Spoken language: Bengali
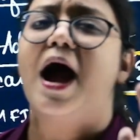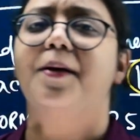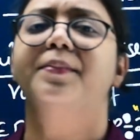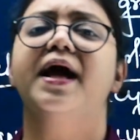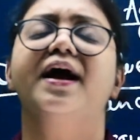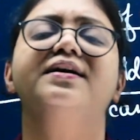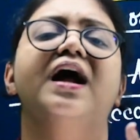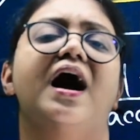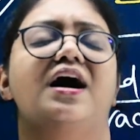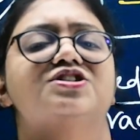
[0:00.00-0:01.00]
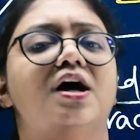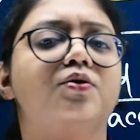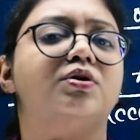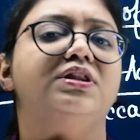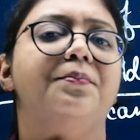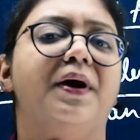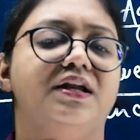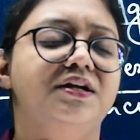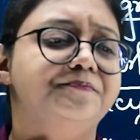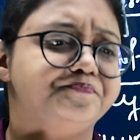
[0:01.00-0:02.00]
আমরা একটা আশা করতে
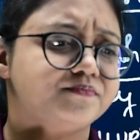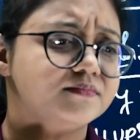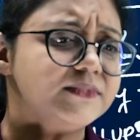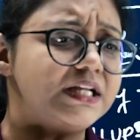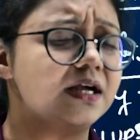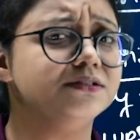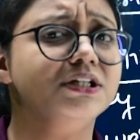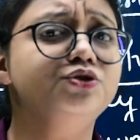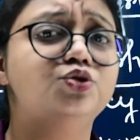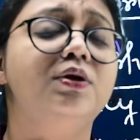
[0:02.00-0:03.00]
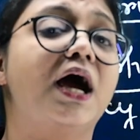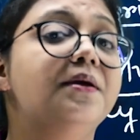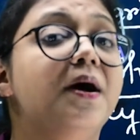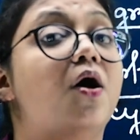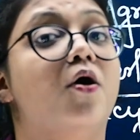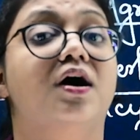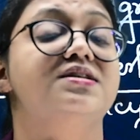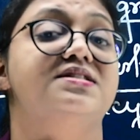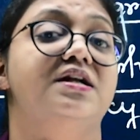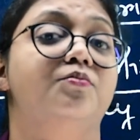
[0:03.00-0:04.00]
পারি যে জুলাই বা
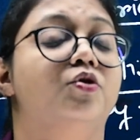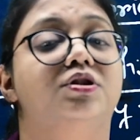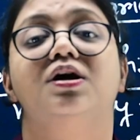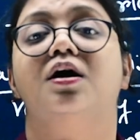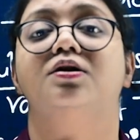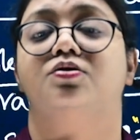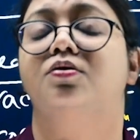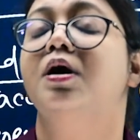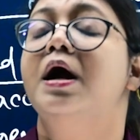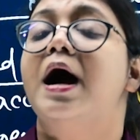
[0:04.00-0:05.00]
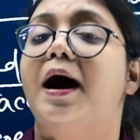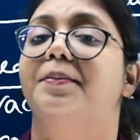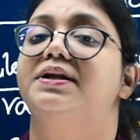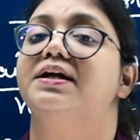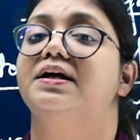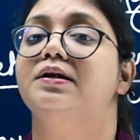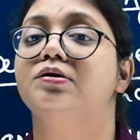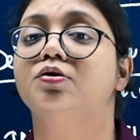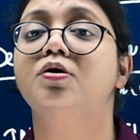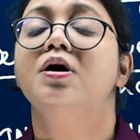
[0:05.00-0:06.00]
অগাস্টের মধ্যে হয়তো আমাদের
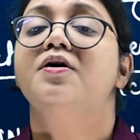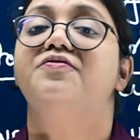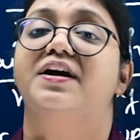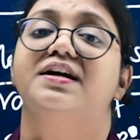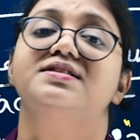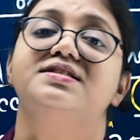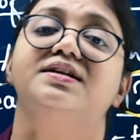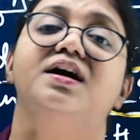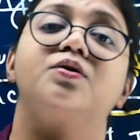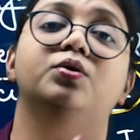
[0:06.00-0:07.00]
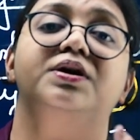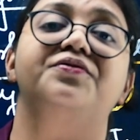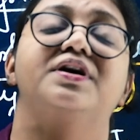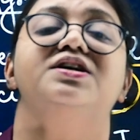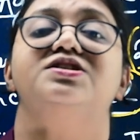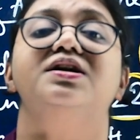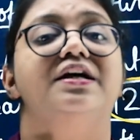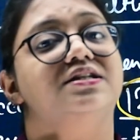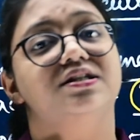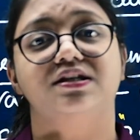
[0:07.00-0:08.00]
কিন্তু ভ্যাকেন্সিটার নোটিফিকেশন
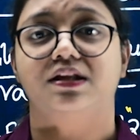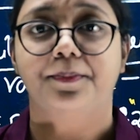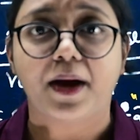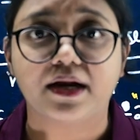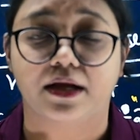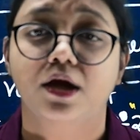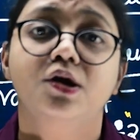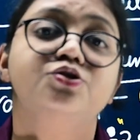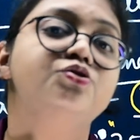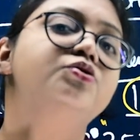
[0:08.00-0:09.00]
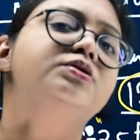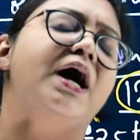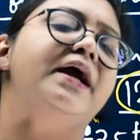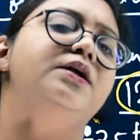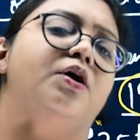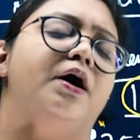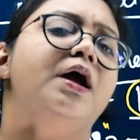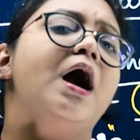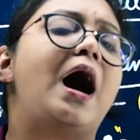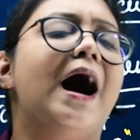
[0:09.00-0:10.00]
এসে যেতে পারে শুধু তাই নয়
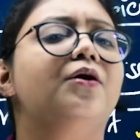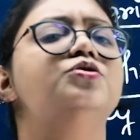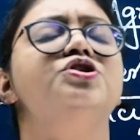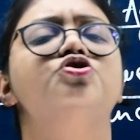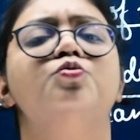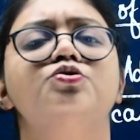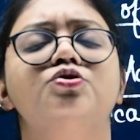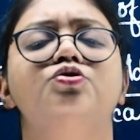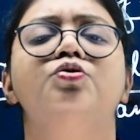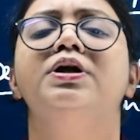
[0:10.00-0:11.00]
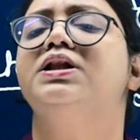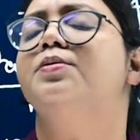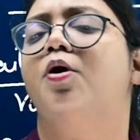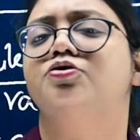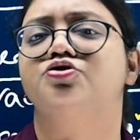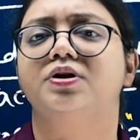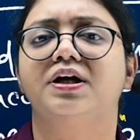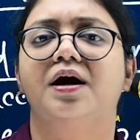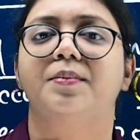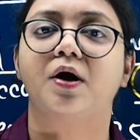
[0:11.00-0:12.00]
আরও যে সমস্ত দুর্নীতি মঞ্চ
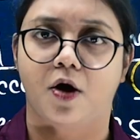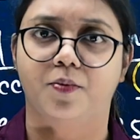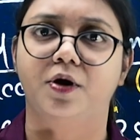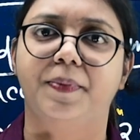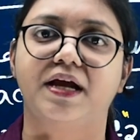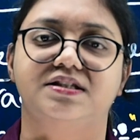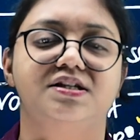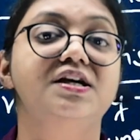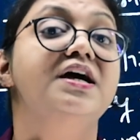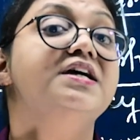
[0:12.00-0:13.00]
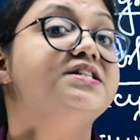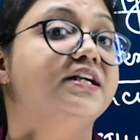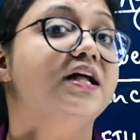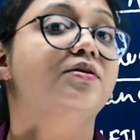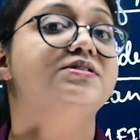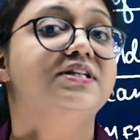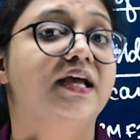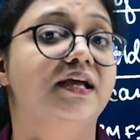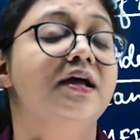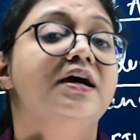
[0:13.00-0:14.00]
থেকে আমরা খবর পেয়েছি সেটা হচ্ছে
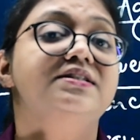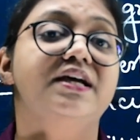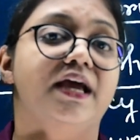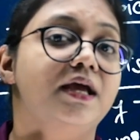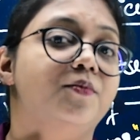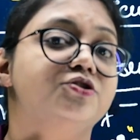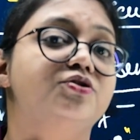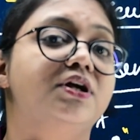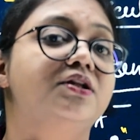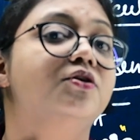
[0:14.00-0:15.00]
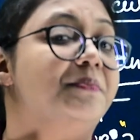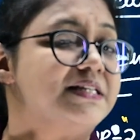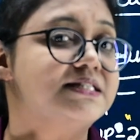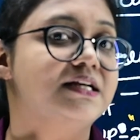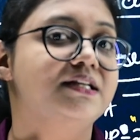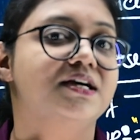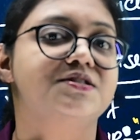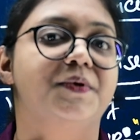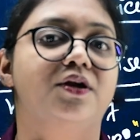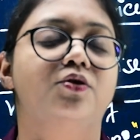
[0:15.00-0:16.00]
এই যে এই বছরে কিন্তু মিসলেনিয়াস
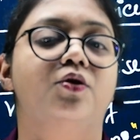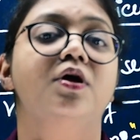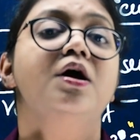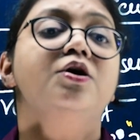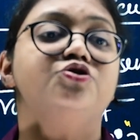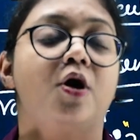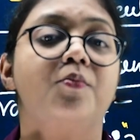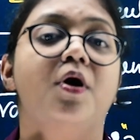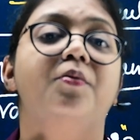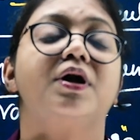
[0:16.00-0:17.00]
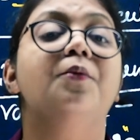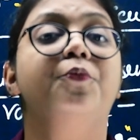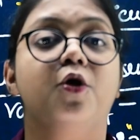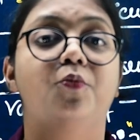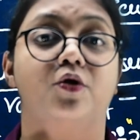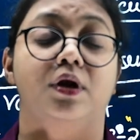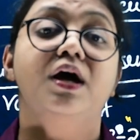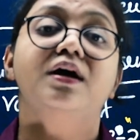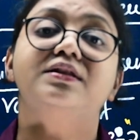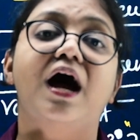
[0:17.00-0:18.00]
বেরোনোর সম্ভাবনা প্রবল
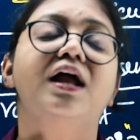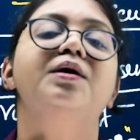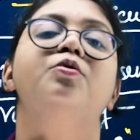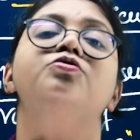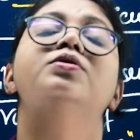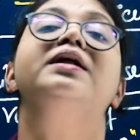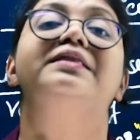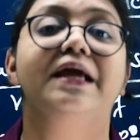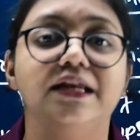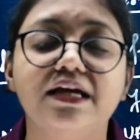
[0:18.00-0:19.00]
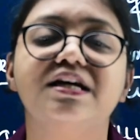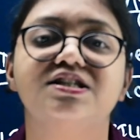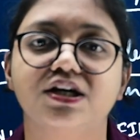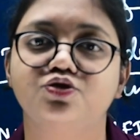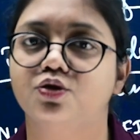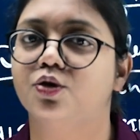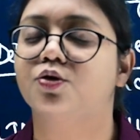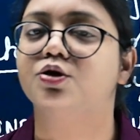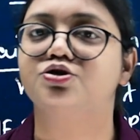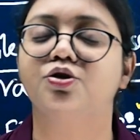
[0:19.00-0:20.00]
তাহলে বন্ধুরা দেরি কিসের জন্য
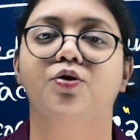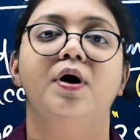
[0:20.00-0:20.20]
করছো